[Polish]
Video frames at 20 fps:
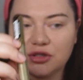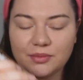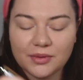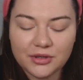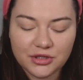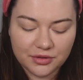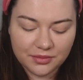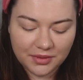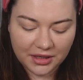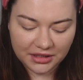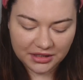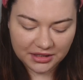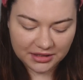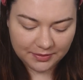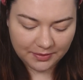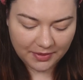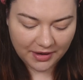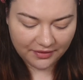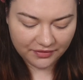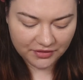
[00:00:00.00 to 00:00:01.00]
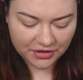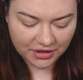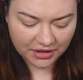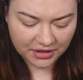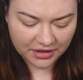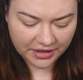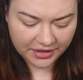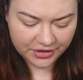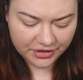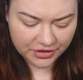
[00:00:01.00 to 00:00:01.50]
zobaczymy jak się sprawdzi
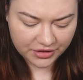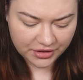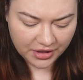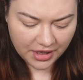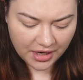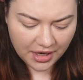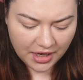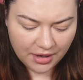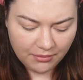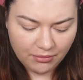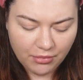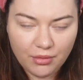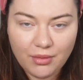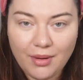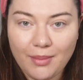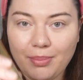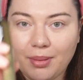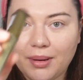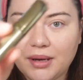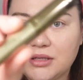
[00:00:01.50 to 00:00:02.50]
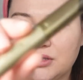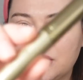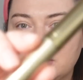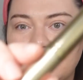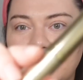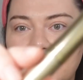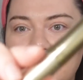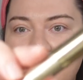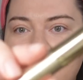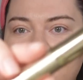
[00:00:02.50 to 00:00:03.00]
i też była bardzo
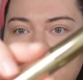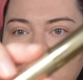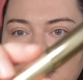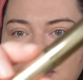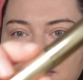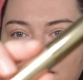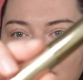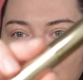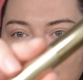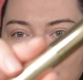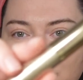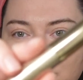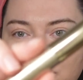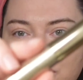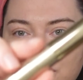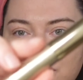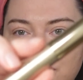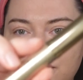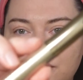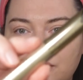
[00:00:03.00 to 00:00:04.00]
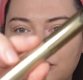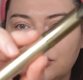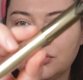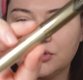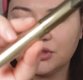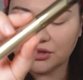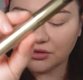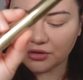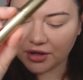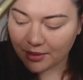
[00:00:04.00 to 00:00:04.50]
tania, chyba 2 albo 3
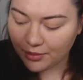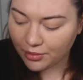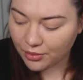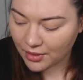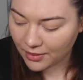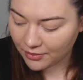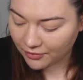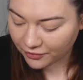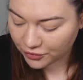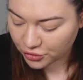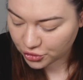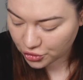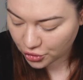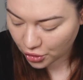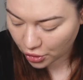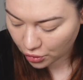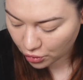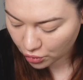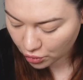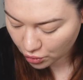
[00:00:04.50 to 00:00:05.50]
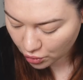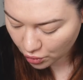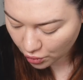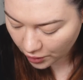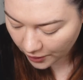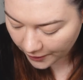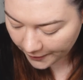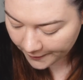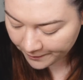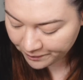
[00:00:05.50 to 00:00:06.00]
funty, no ja byłam w
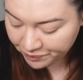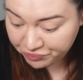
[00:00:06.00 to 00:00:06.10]
szoku.